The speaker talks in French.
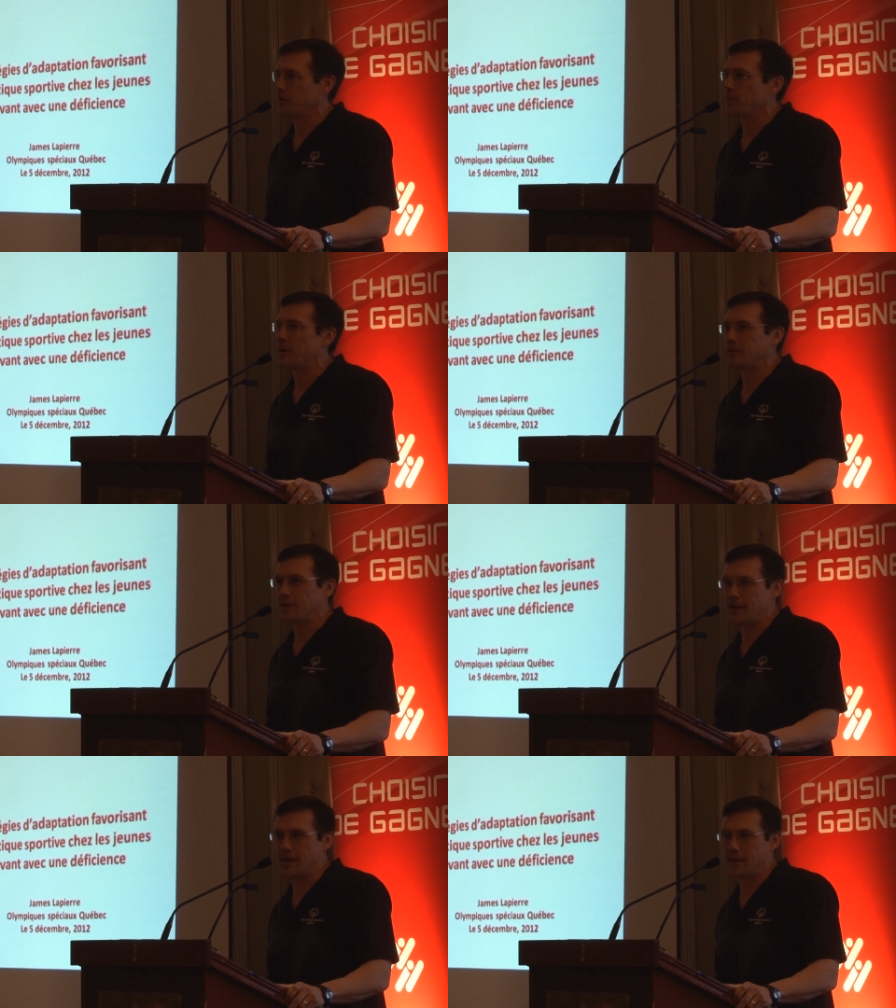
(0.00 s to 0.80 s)
de
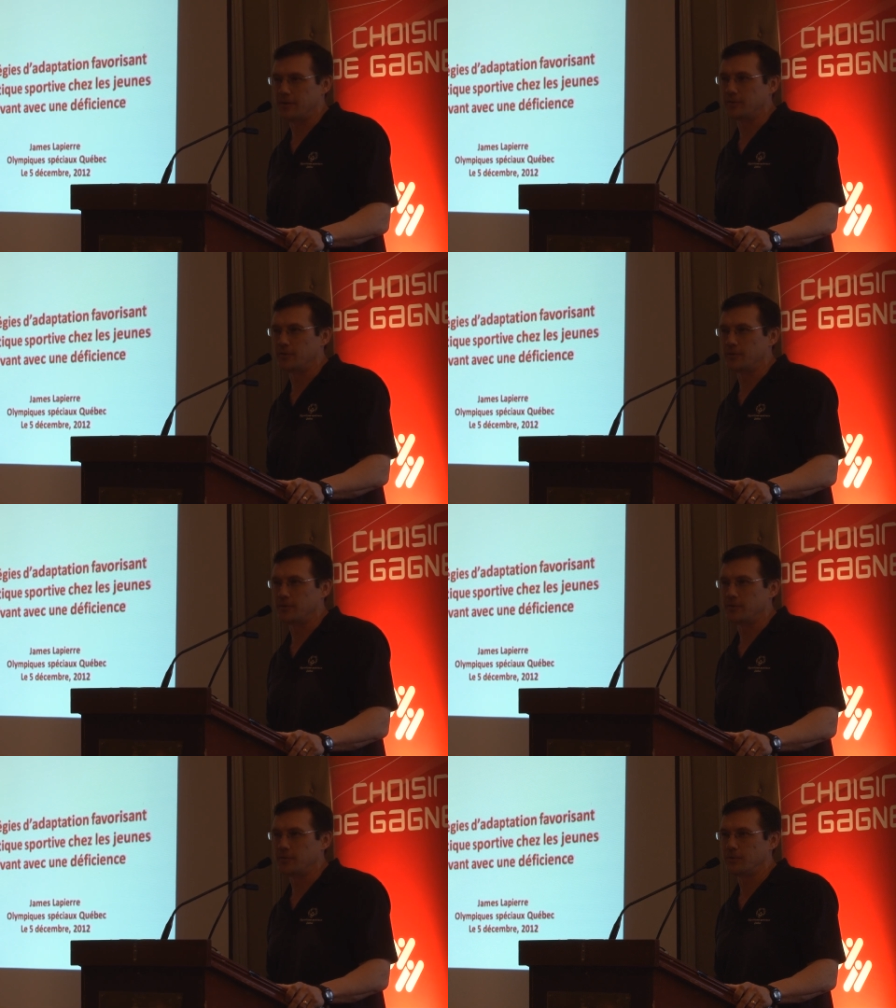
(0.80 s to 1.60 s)
partenaires,
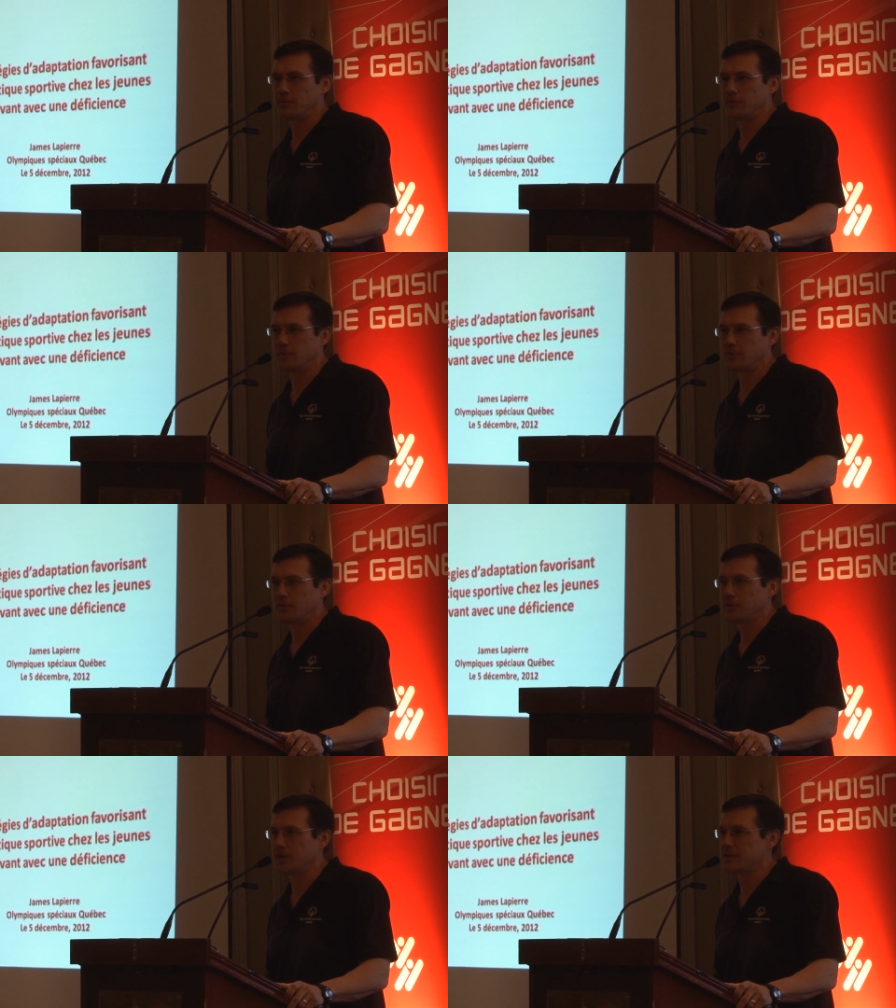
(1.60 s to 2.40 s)

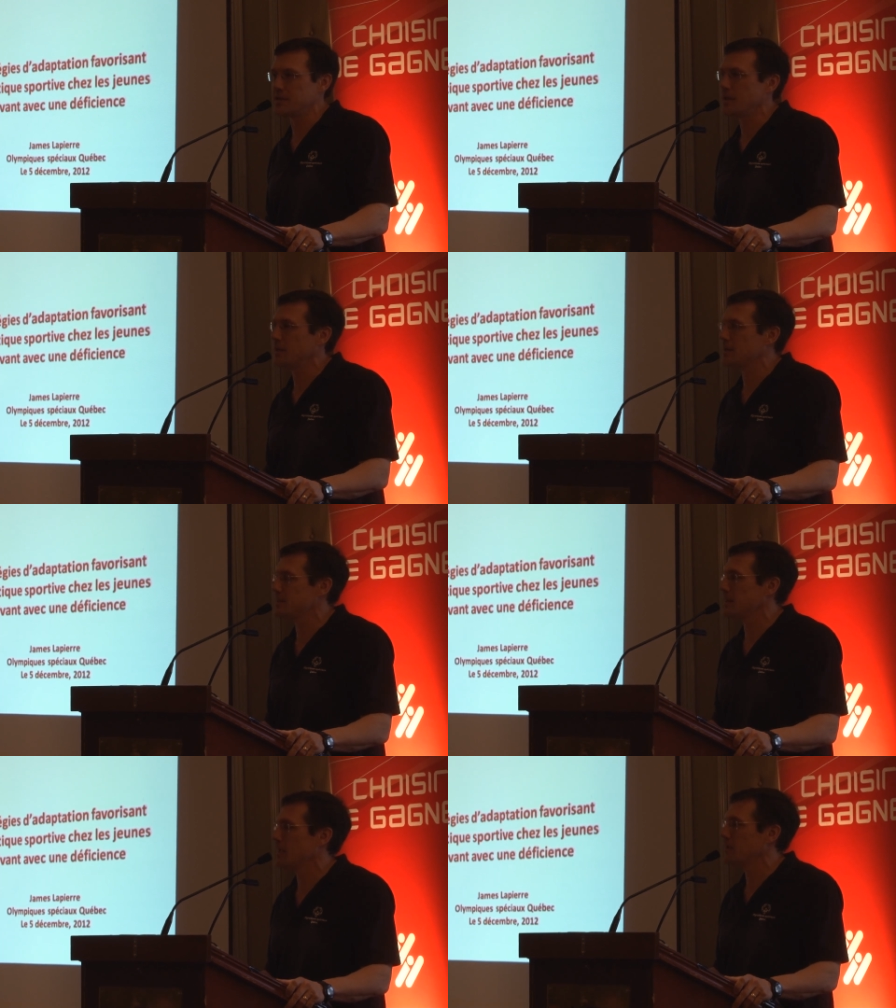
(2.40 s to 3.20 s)
d'enseignants,
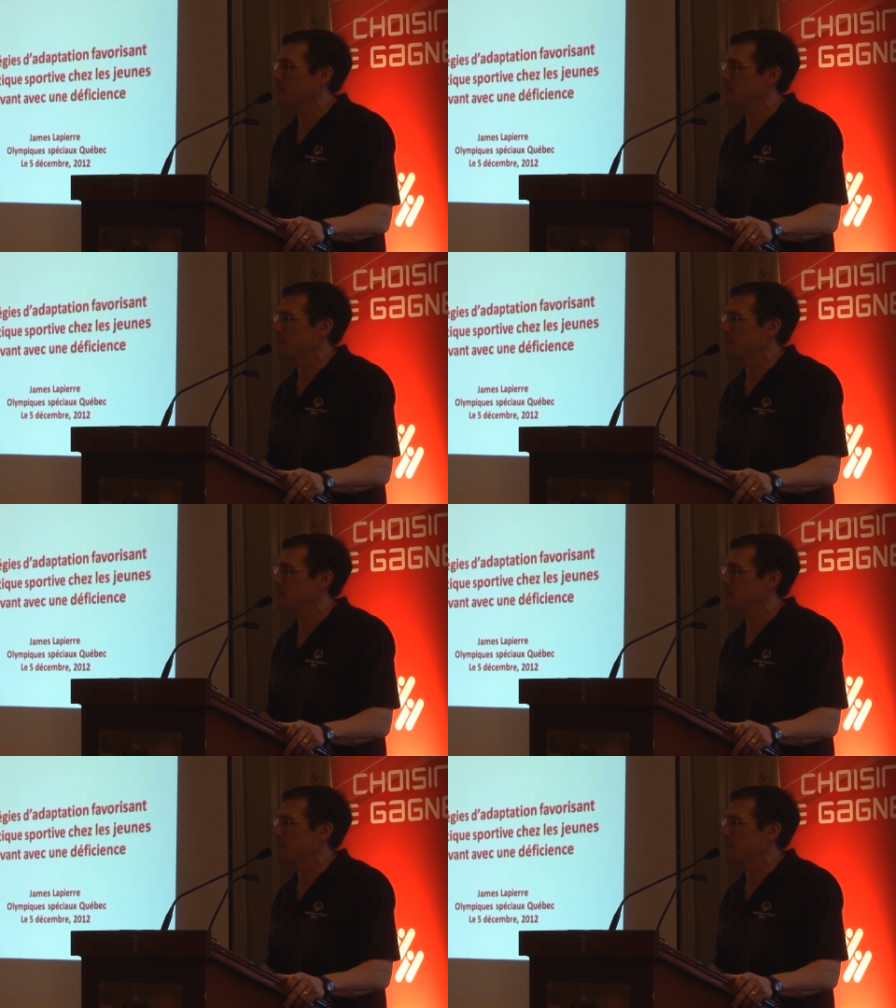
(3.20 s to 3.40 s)
d'enseignantes des